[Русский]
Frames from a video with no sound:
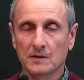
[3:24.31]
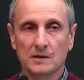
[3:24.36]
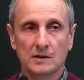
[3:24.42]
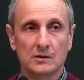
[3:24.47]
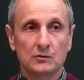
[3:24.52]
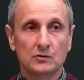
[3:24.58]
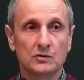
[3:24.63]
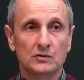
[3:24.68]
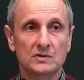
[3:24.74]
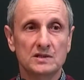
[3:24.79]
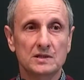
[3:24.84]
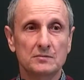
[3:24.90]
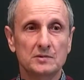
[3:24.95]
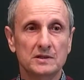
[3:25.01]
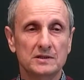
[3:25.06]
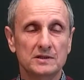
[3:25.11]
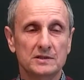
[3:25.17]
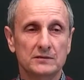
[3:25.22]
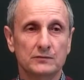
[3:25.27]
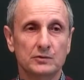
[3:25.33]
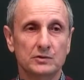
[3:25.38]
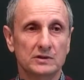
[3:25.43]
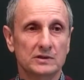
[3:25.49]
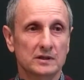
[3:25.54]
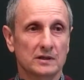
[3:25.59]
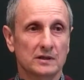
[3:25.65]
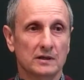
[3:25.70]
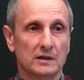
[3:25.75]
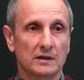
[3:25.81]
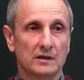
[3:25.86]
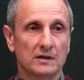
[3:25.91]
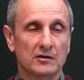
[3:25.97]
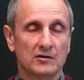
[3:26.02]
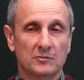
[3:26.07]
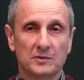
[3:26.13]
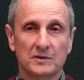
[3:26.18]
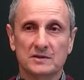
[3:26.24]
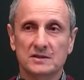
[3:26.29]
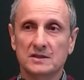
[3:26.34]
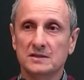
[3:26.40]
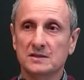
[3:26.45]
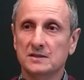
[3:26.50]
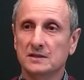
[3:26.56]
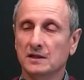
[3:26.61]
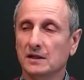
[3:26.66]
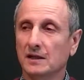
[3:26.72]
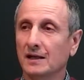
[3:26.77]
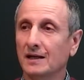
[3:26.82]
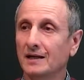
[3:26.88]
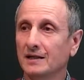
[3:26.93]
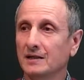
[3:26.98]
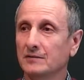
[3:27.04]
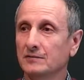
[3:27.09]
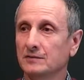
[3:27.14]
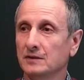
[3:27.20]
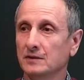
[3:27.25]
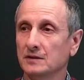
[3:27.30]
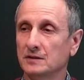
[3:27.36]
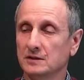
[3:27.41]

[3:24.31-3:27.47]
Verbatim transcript: И вот, друзья мои, сегодня в процессе этого